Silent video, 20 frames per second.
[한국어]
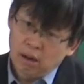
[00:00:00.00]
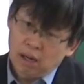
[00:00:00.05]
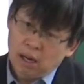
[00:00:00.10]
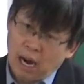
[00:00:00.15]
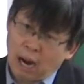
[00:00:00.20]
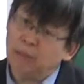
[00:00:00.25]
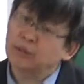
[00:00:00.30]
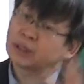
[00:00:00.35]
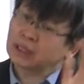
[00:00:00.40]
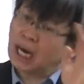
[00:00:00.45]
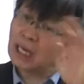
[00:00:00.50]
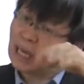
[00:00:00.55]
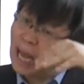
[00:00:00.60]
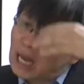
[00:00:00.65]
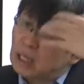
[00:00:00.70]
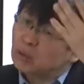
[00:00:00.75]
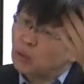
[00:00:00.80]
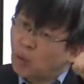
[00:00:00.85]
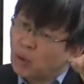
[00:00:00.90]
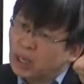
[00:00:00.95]
아버지가 하는
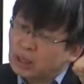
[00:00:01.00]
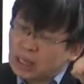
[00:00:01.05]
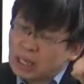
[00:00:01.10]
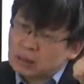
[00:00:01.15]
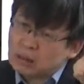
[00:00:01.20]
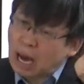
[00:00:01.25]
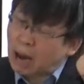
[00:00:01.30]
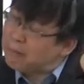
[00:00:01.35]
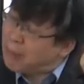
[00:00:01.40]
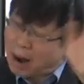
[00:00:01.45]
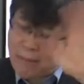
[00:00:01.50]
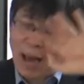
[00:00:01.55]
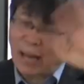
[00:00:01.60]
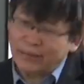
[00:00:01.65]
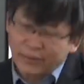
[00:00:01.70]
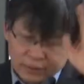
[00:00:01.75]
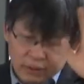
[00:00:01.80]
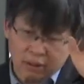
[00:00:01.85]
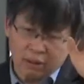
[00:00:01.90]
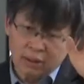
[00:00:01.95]
행동에 대해서 마음에
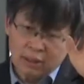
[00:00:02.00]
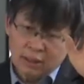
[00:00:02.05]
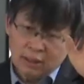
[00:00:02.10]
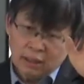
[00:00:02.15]
안 들어.